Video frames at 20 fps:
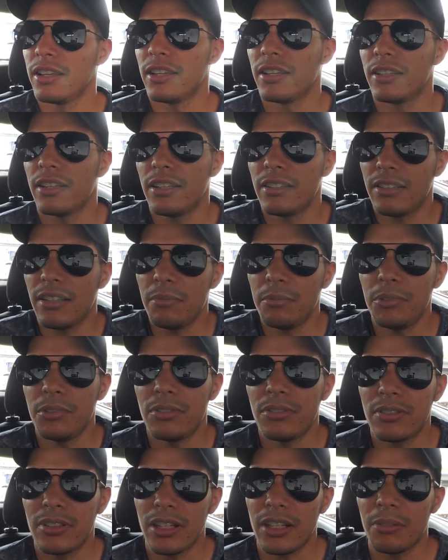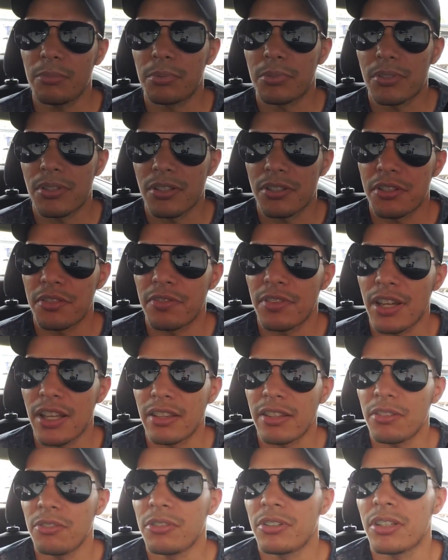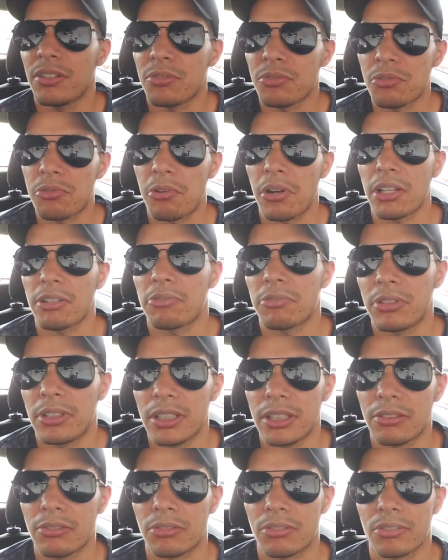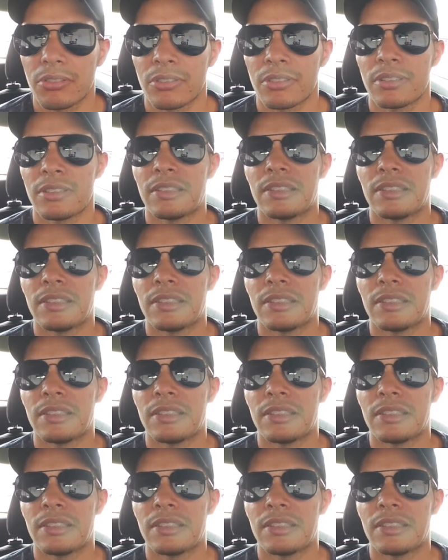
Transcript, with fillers: E nem tem muito tempo, se tiver tem o que? Uns 4 anos.